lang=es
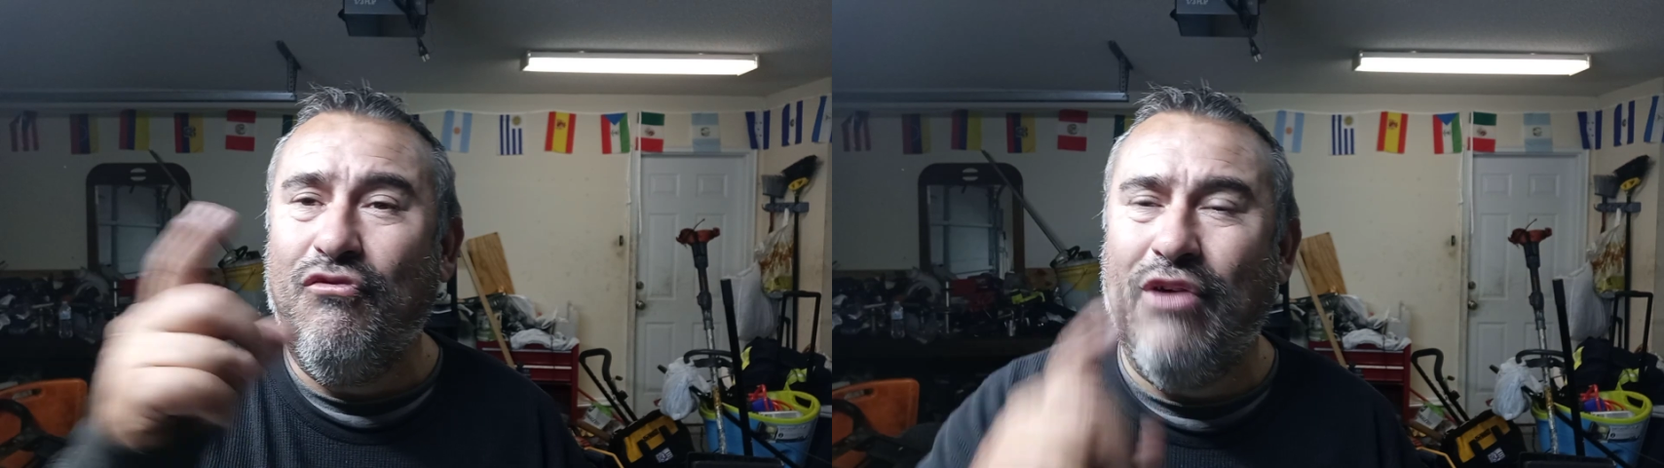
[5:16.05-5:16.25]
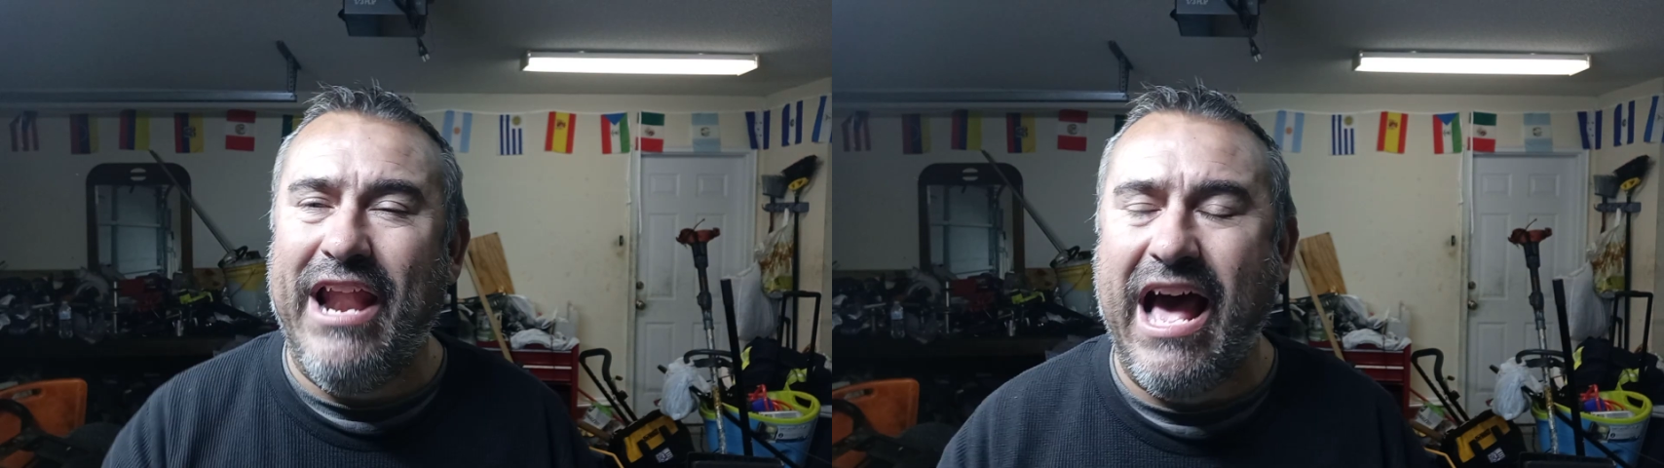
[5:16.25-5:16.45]

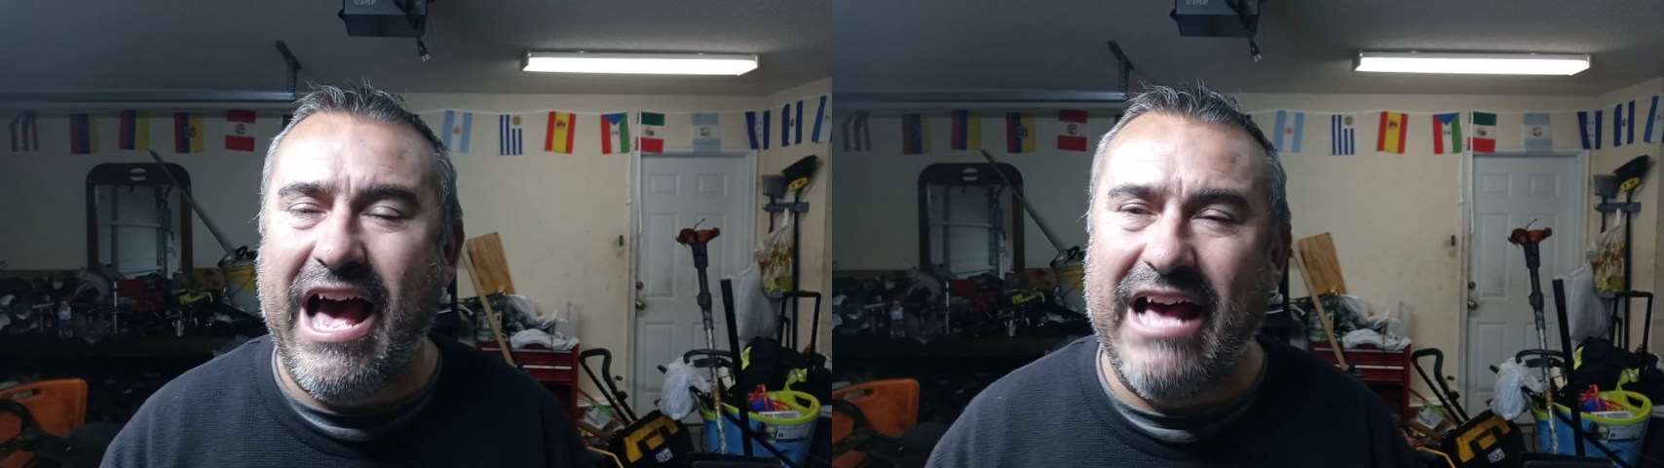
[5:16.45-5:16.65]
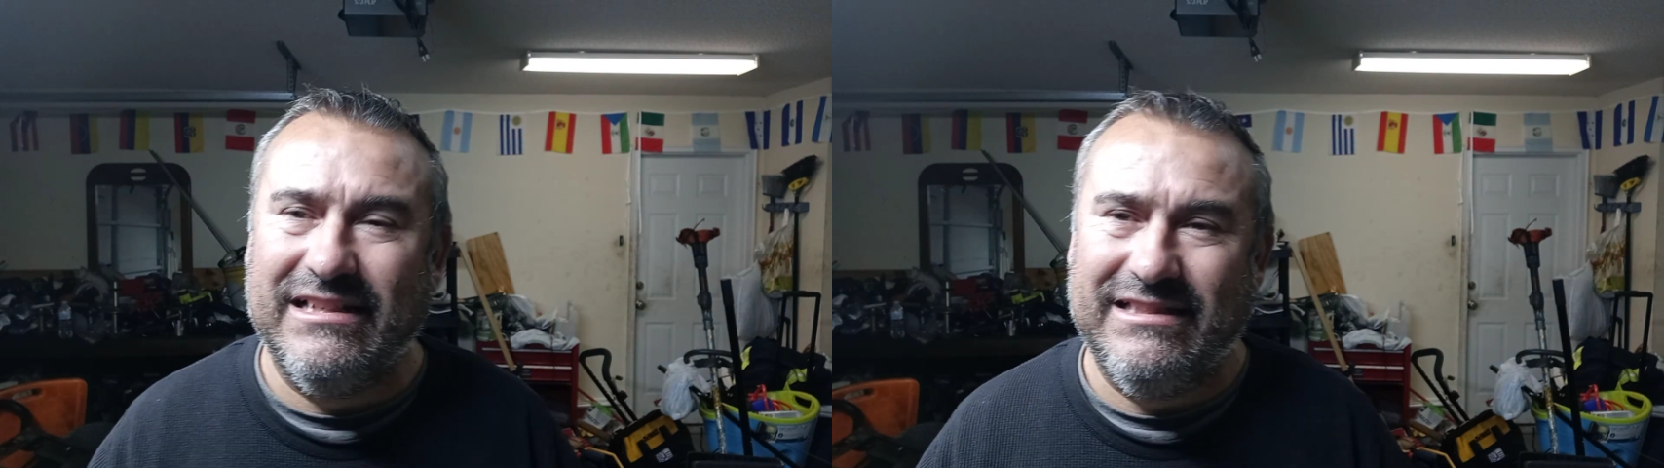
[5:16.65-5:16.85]
fuera
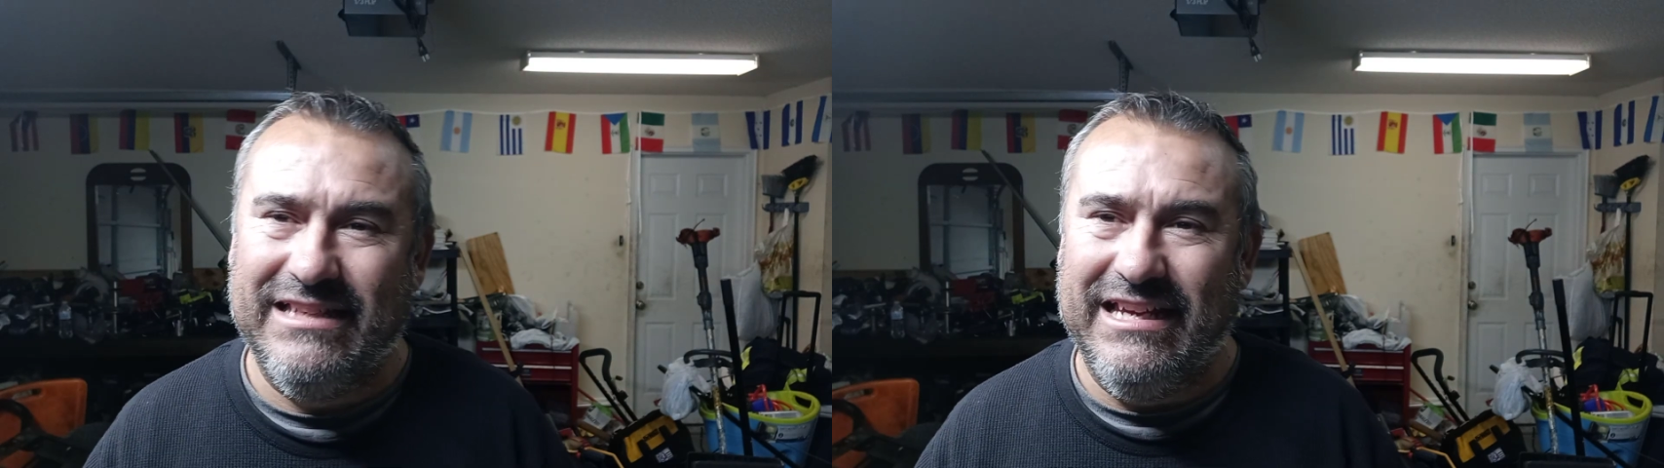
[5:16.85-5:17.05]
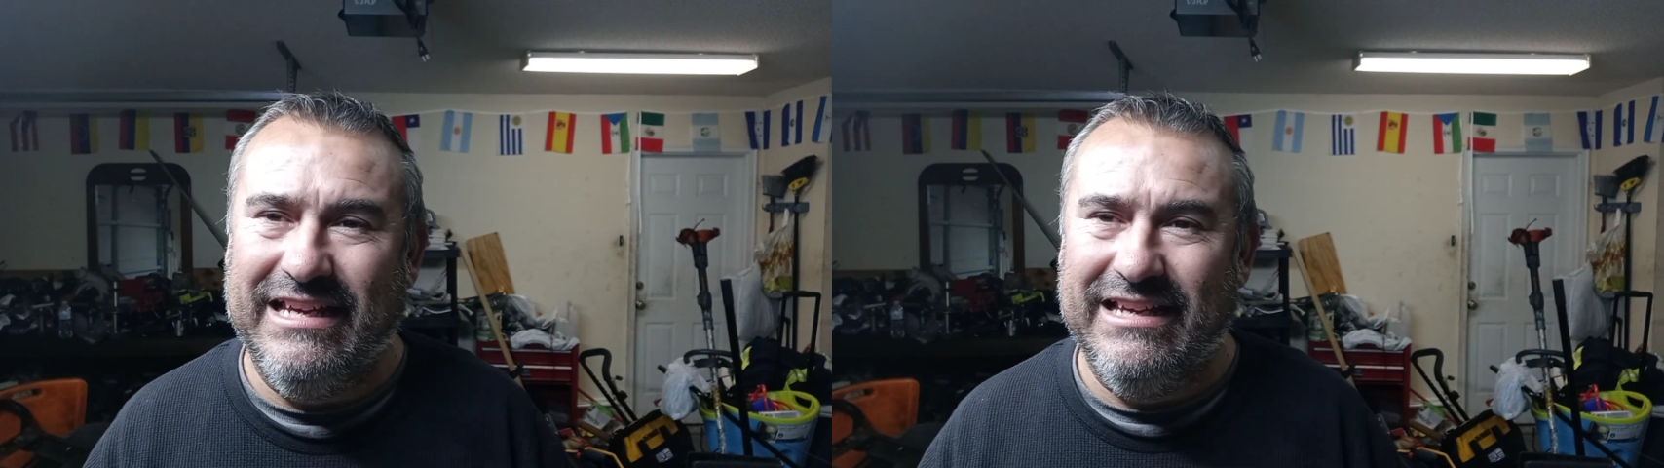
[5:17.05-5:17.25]

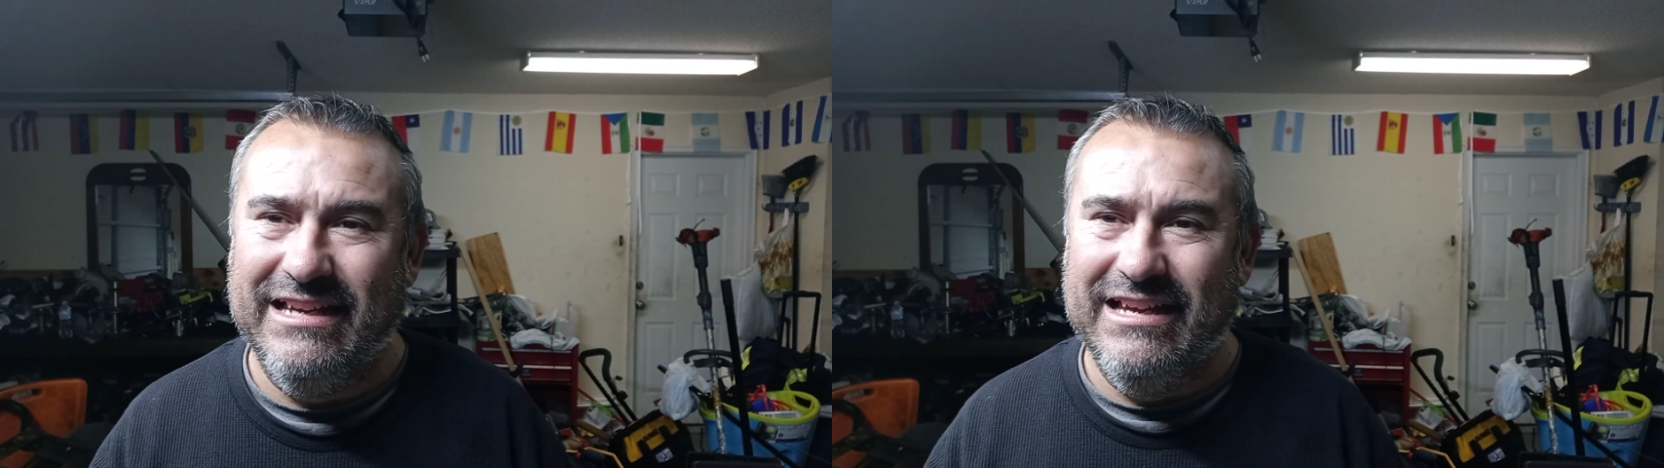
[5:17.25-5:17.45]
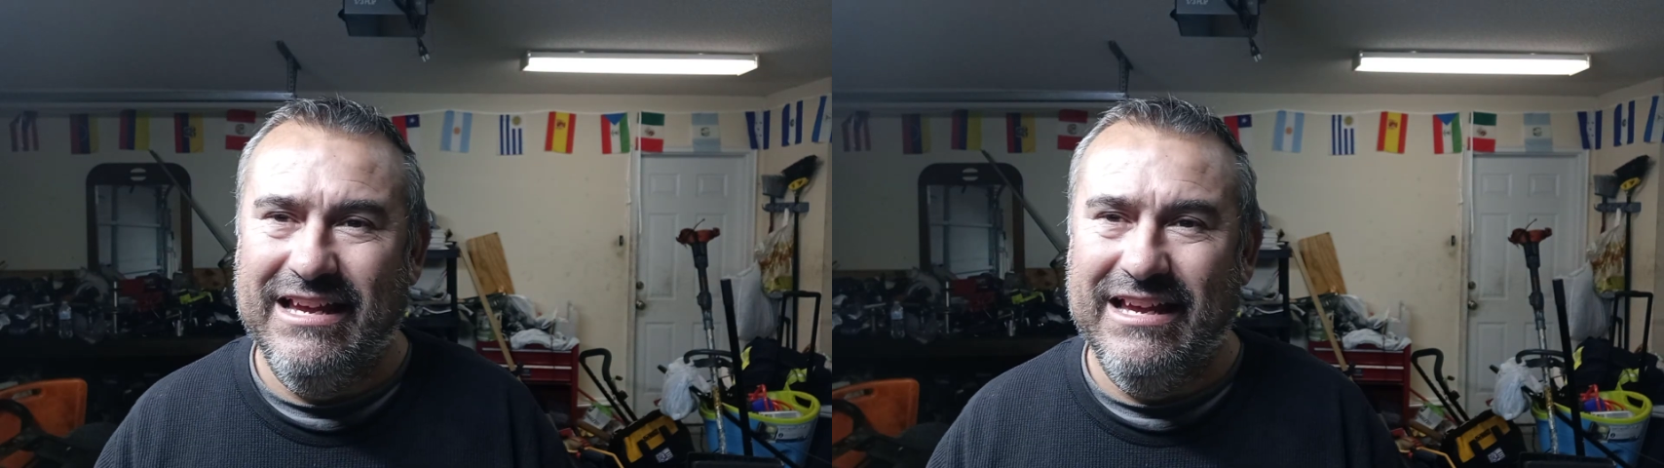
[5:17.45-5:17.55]
así,